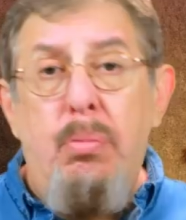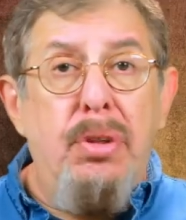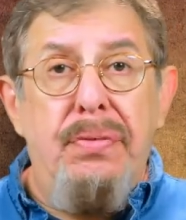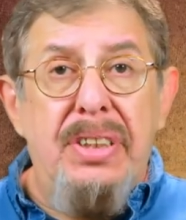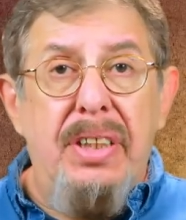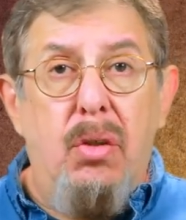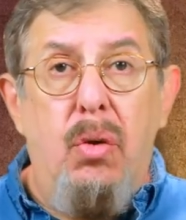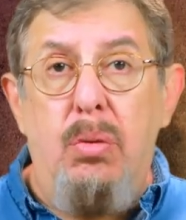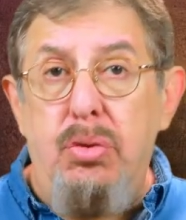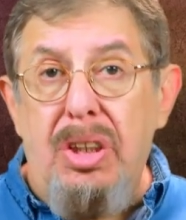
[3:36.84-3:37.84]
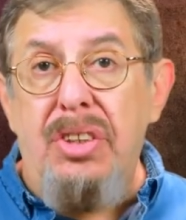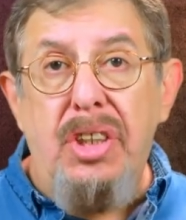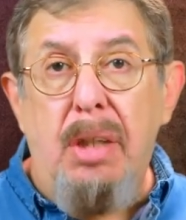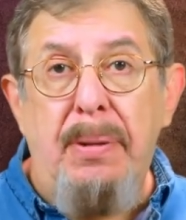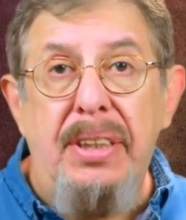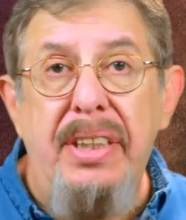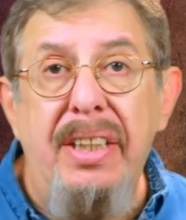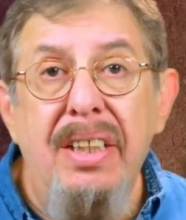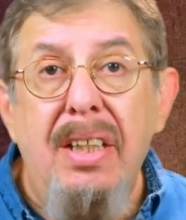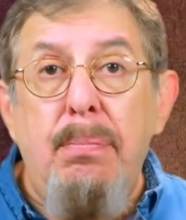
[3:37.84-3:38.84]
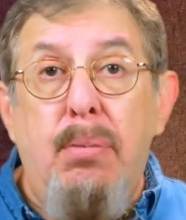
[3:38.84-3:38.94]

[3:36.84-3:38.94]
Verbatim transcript: Un biofísico, Augustin Charpentier,